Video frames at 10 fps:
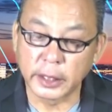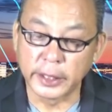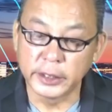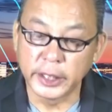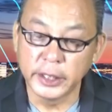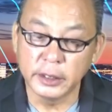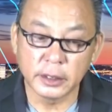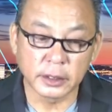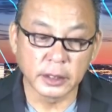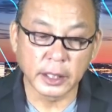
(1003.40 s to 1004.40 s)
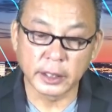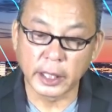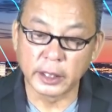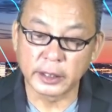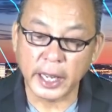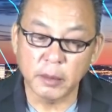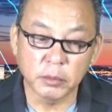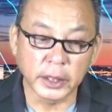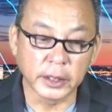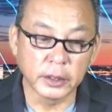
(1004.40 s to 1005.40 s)
tỷ 9, tức là gần
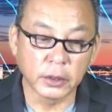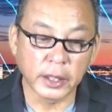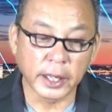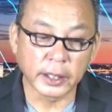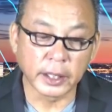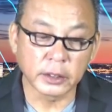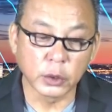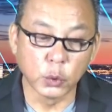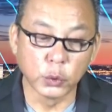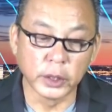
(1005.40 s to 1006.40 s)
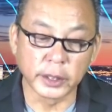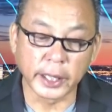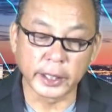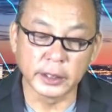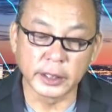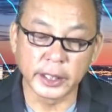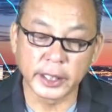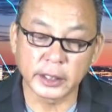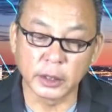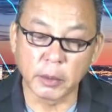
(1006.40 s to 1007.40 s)
8 tỷ đô la đã thu được kể từ khi
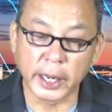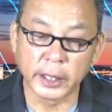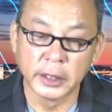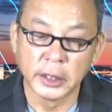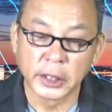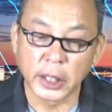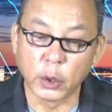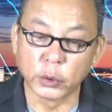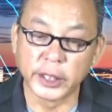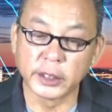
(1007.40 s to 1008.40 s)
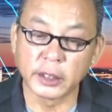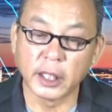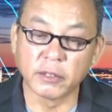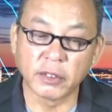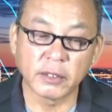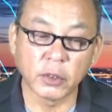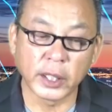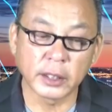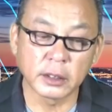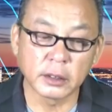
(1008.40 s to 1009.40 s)
các tiểu bang đầu tiên cho hợp pháp
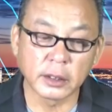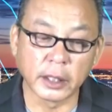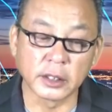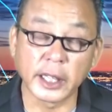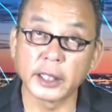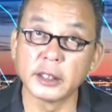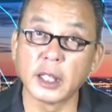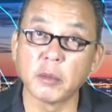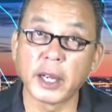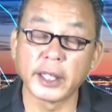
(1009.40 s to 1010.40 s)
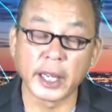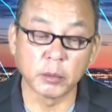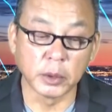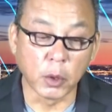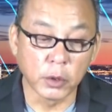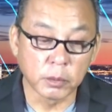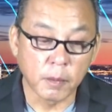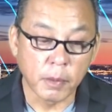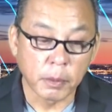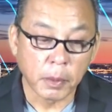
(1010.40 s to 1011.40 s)
hóa cần sa từ năm 2014.
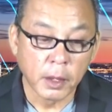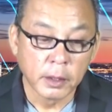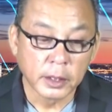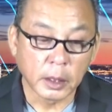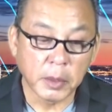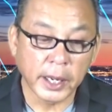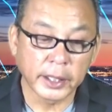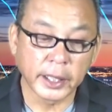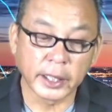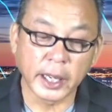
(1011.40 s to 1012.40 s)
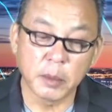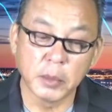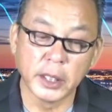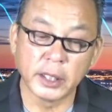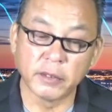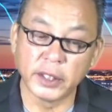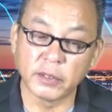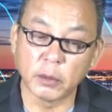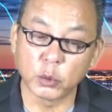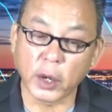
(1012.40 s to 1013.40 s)
Năm 2020 là vì
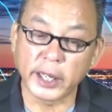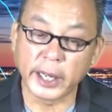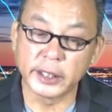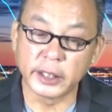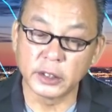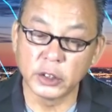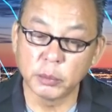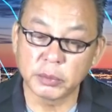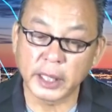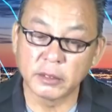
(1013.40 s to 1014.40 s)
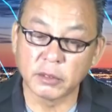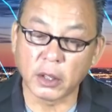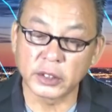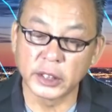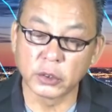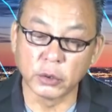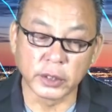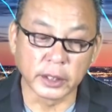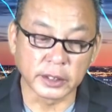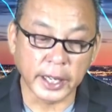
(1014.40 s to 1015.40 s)
phong tỏa đại dịch giúp tăng vọt tiêu thụ
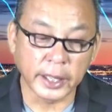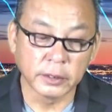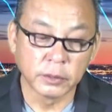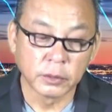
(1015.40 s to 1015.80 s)
cần sa